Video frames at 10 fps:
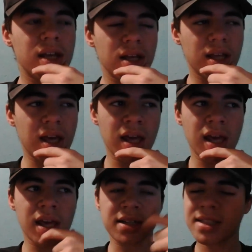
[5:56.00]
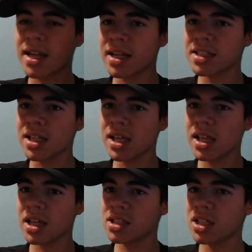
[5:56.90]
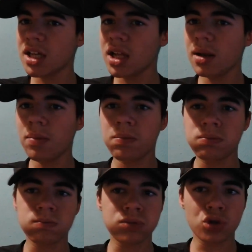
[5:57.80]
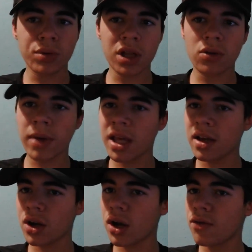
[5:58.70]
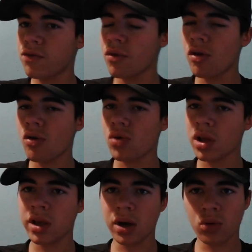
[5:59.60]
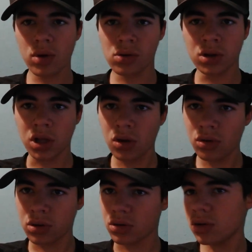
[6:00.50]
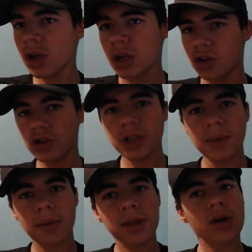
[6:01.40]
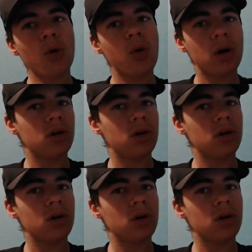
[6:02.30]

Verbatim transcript: que están así de chill subiendo Minecraft o cualquier juego, tío, no. Yo si me vicio un juego